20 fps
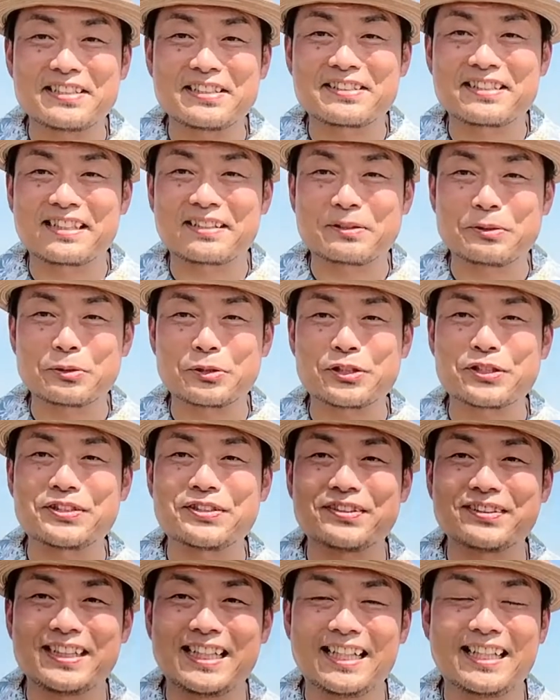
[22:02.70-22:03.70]
に行く結婚式
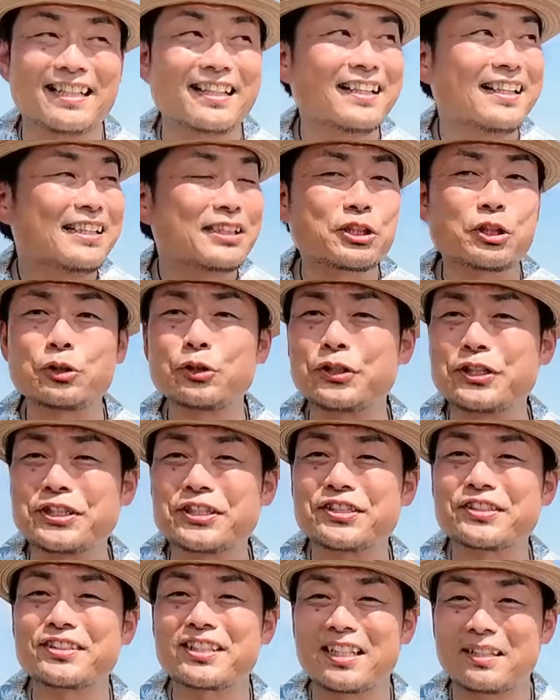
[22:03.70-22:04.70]
場で、ちょうどいっ
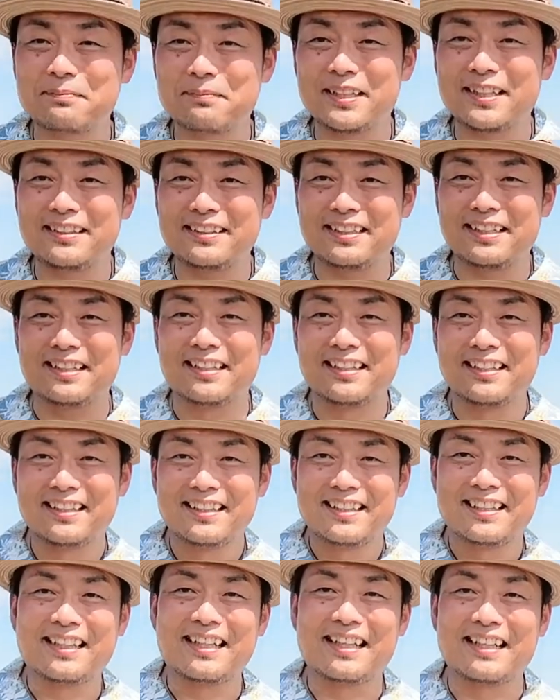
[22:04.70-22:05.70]
しゅうかんまえに、
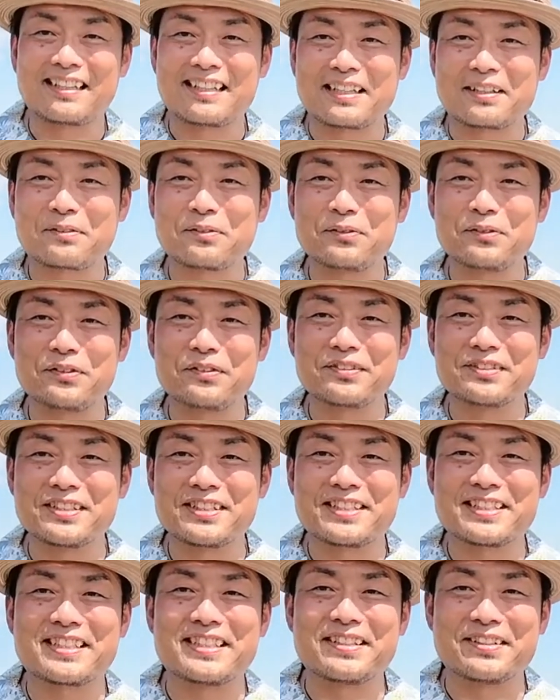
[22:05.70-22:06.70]
えー、結婚
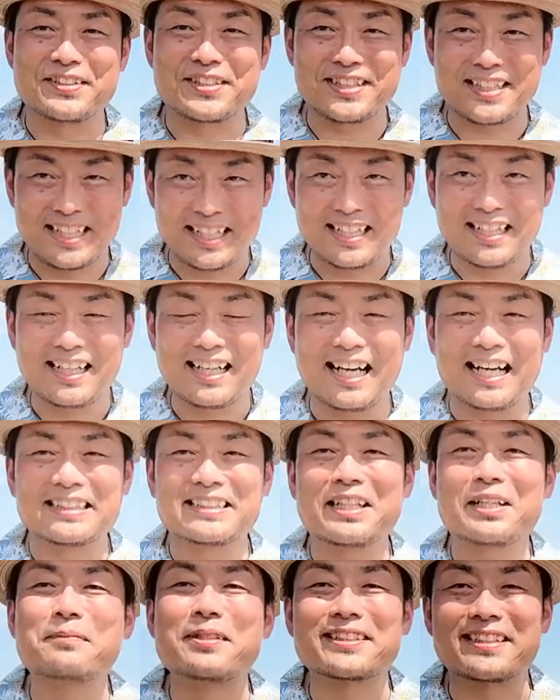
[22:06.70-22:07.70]
式をした
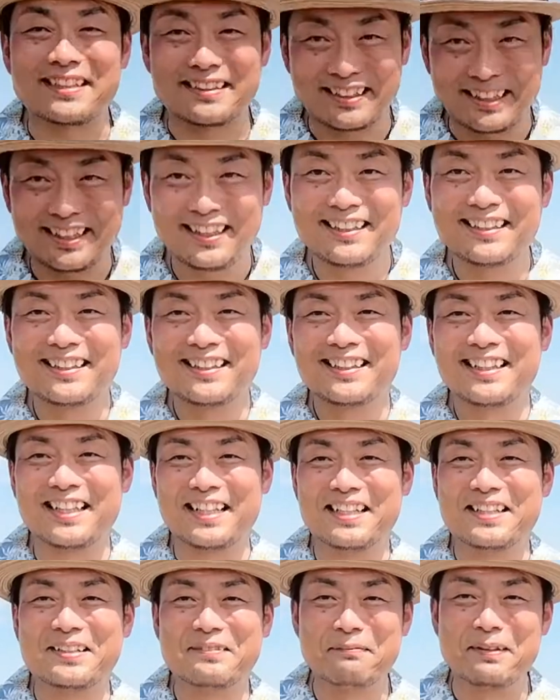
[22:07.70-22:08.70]
花嫁さんね。
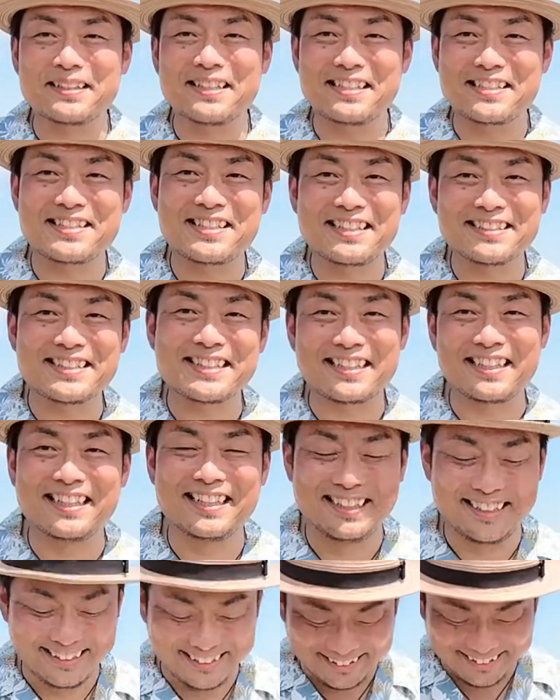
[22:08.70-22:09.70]
また茅ヶ崎。
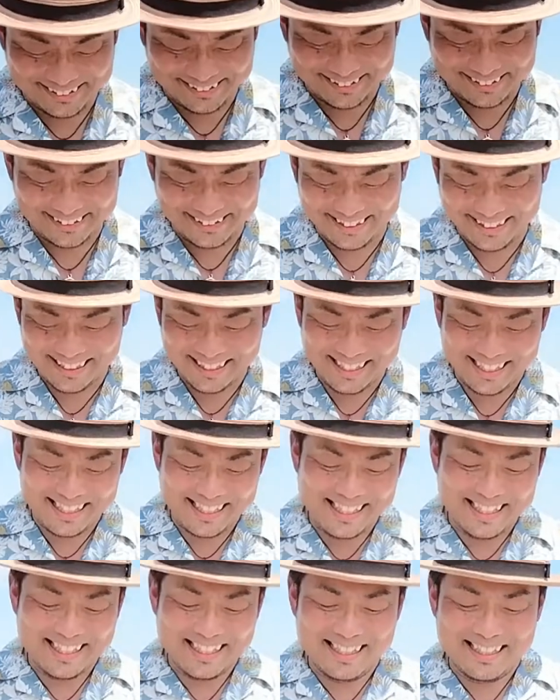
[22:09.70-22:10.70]

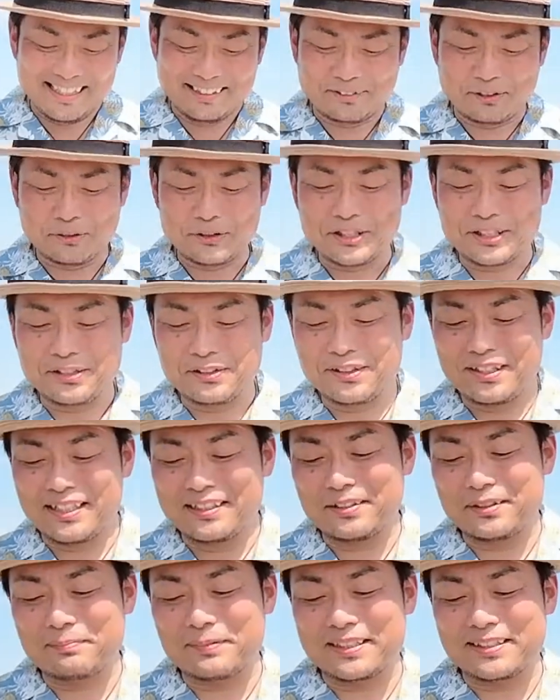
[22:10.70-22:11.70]
栃木の
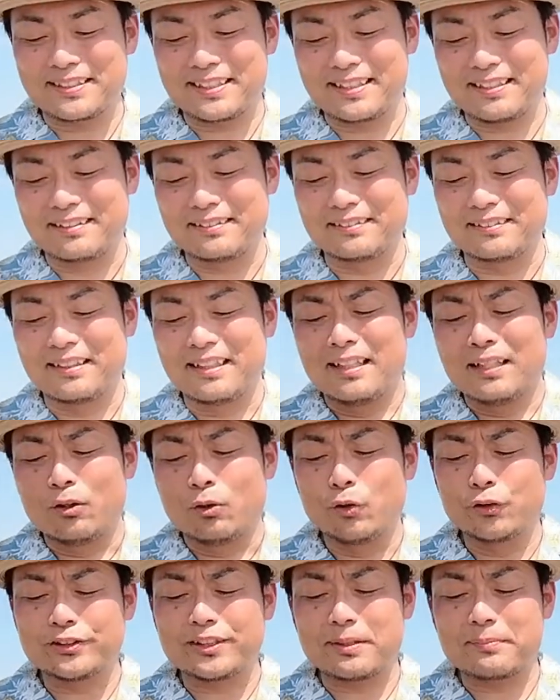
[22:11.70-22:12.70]
ライオン丸さん、
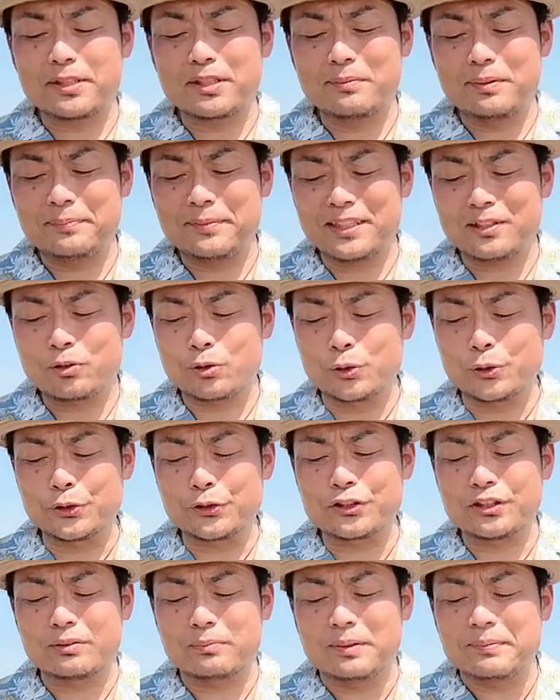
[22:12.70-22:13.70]
王様の耳は
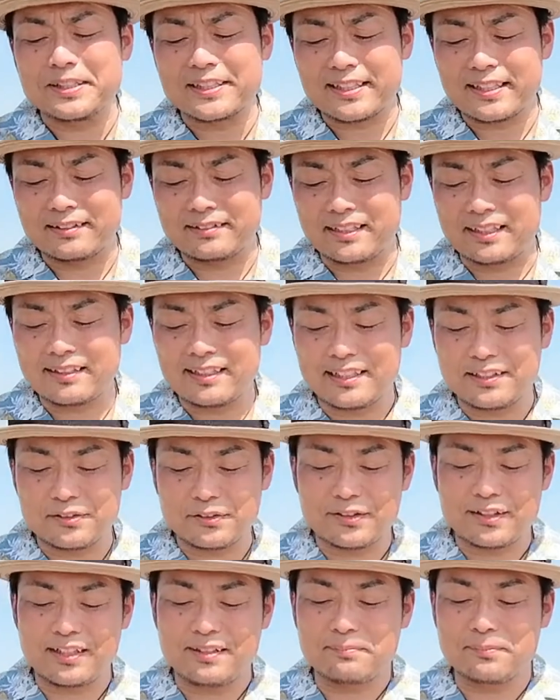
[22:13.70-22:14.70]
コオロギの耳さん、七
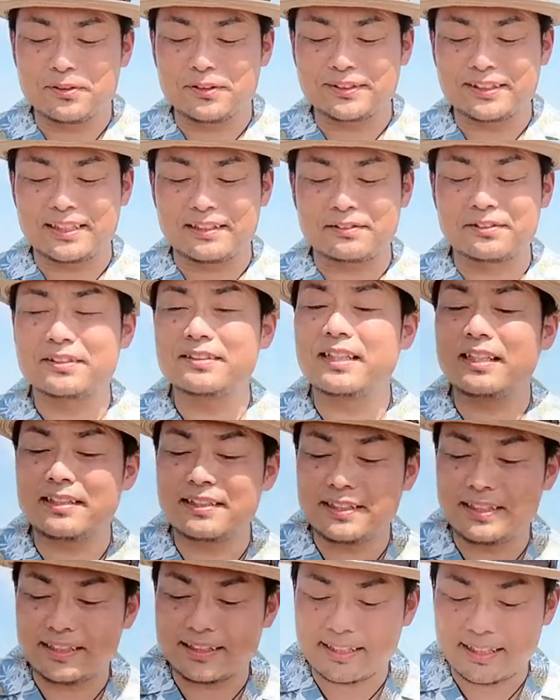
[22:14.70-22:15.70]
色レインボーさん、船
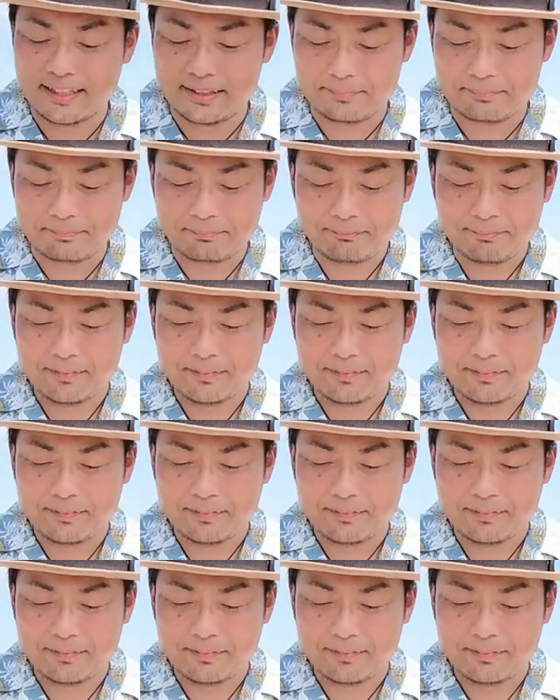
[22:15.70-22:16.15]
吉さん、